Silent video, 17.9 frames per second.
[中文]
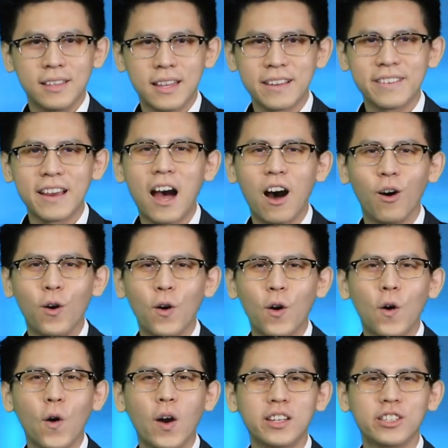大家好，
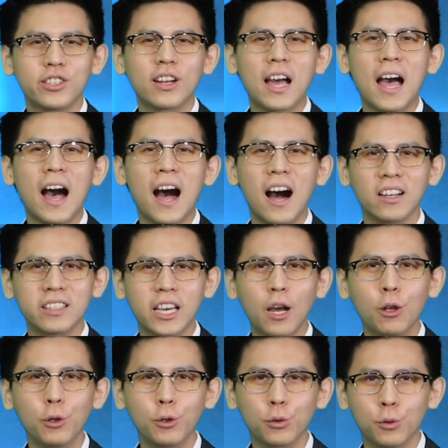欢迎收看《行
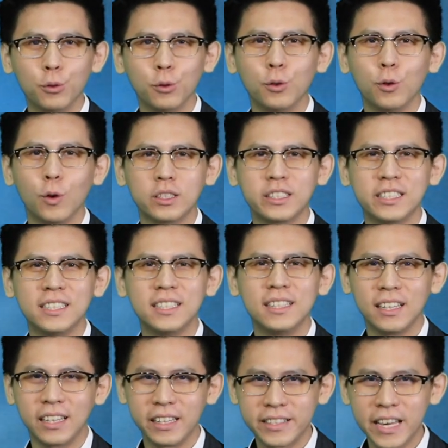家论股》，我是
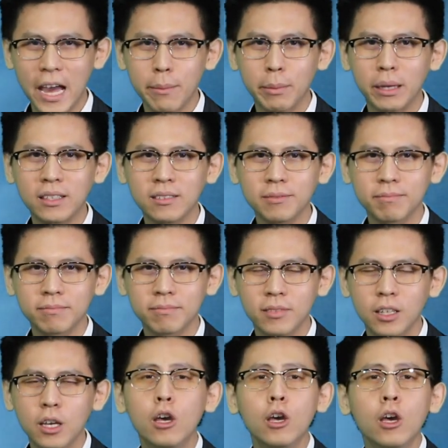林佳明。
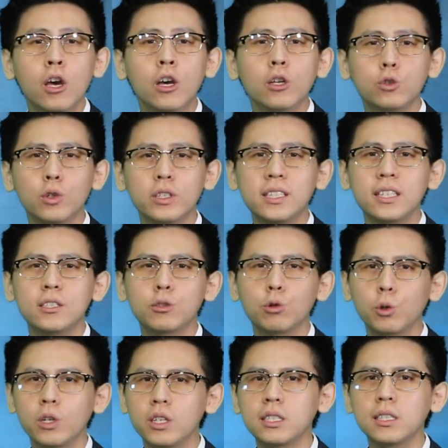最近
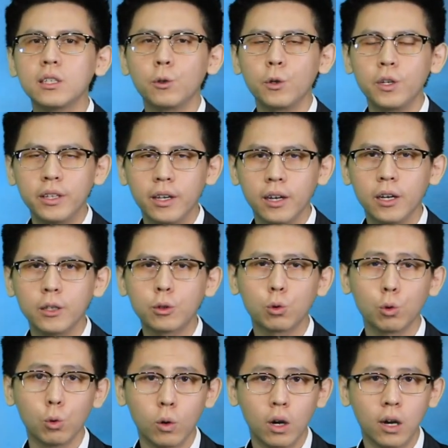苏伊士运河
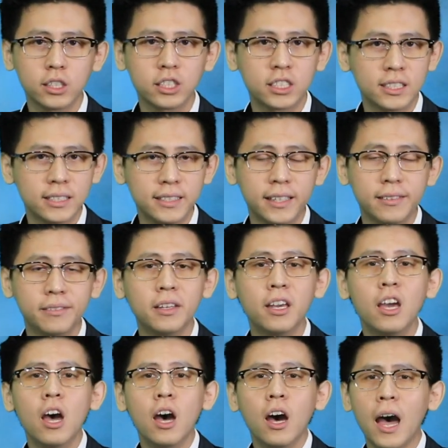堵河事件
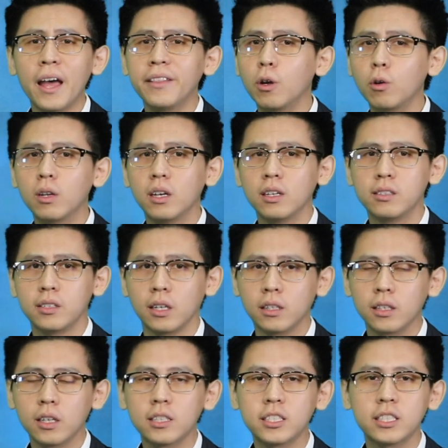撼动了
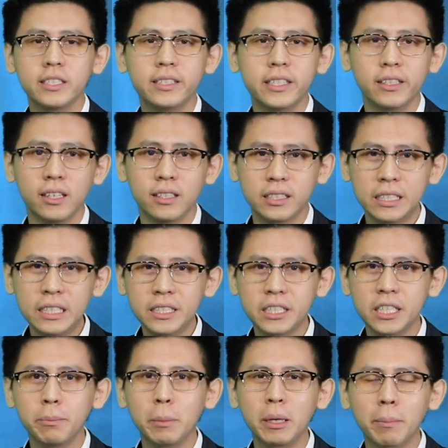整个世界的经
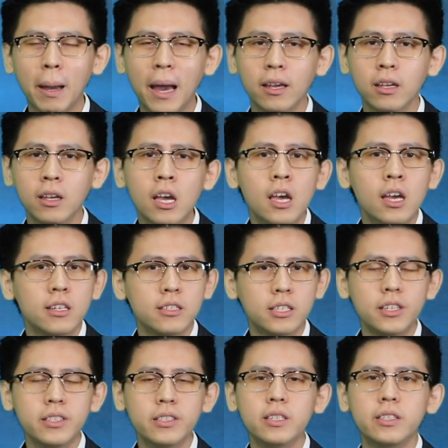济命脉，
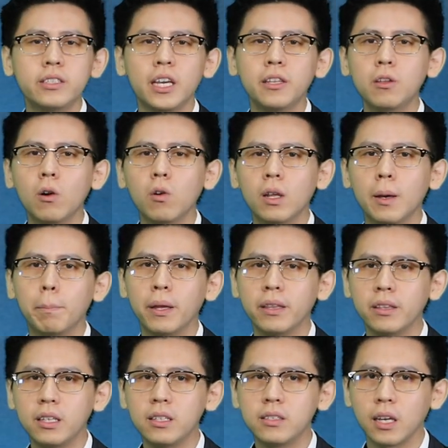甚至牵动了
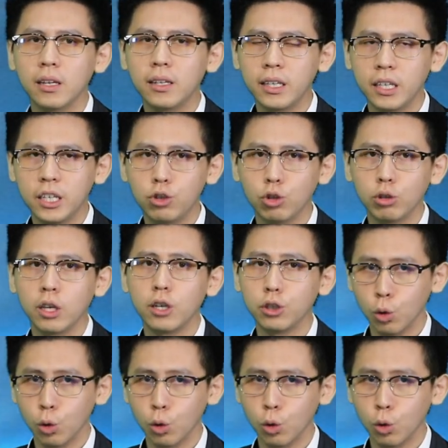本地成立已久的